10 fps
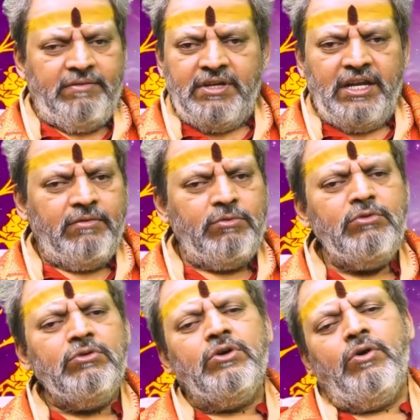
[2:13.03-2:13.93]
ఏమీ లేవు
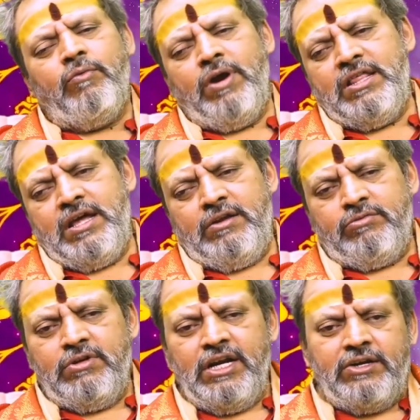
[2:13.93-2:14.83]
వాళ్ళది
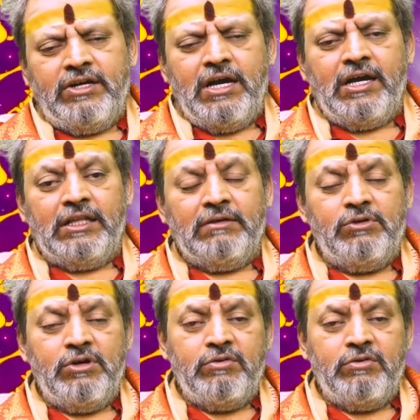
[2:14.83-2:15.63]
అనుకున్నట్టుగా గతంలో